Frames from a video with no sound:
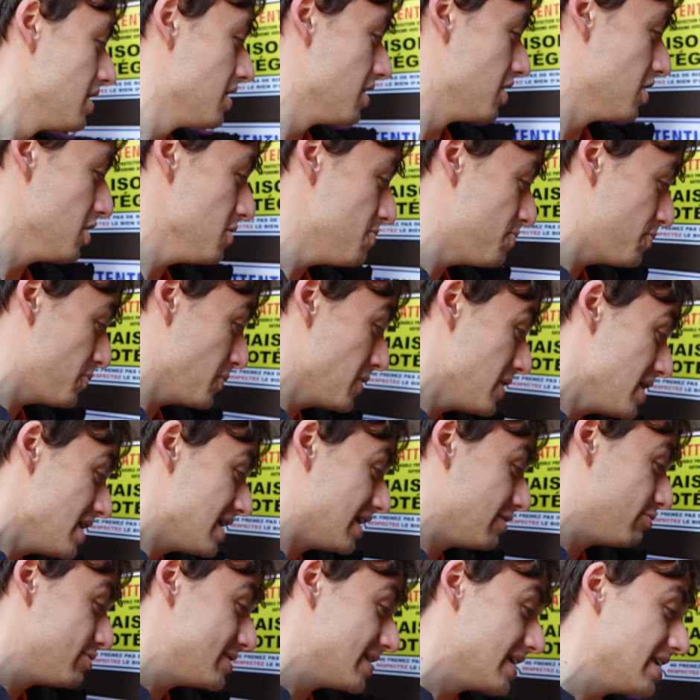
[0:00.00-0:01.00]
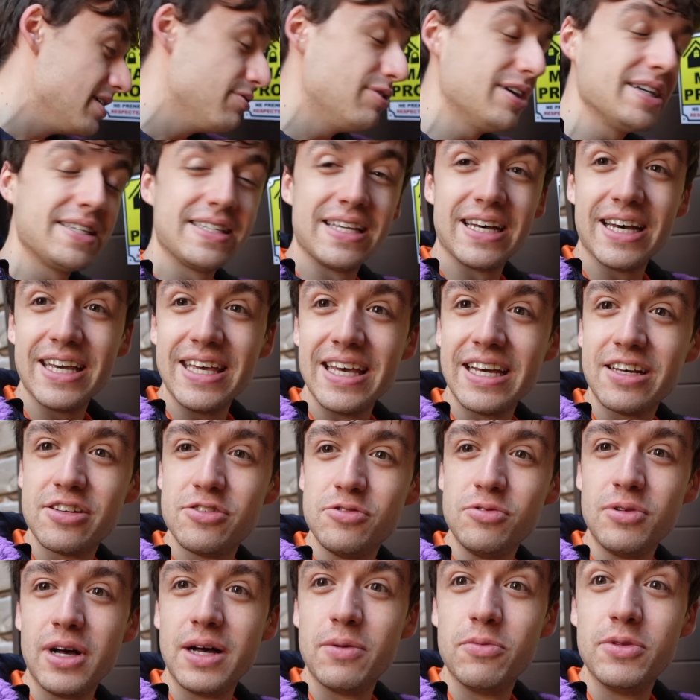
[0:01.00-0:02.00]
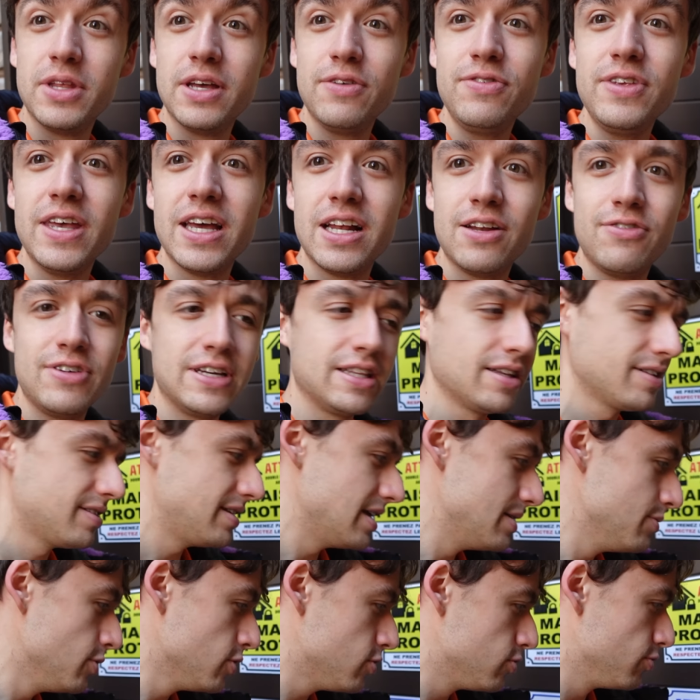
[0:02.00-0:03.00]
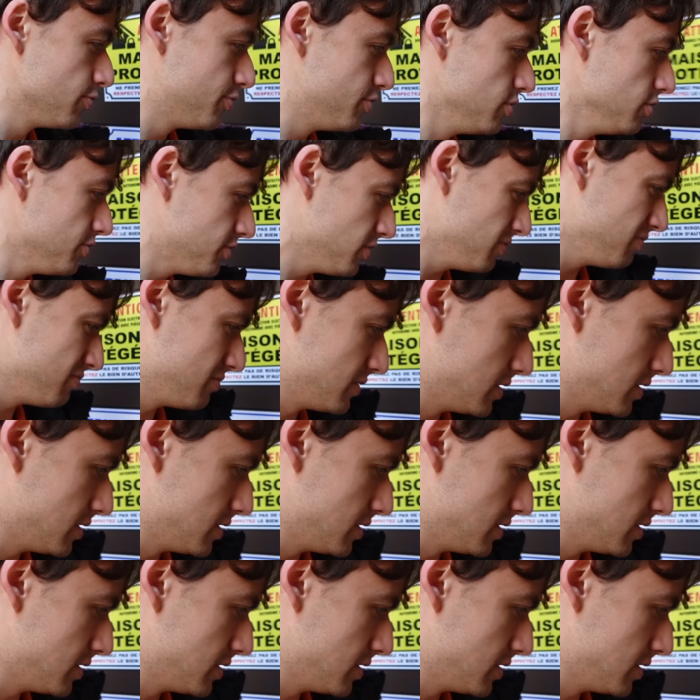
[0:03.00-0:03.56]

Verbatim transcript: Hop, et vous allez voir sa réaction. À mon avis, elle va être tellement contente.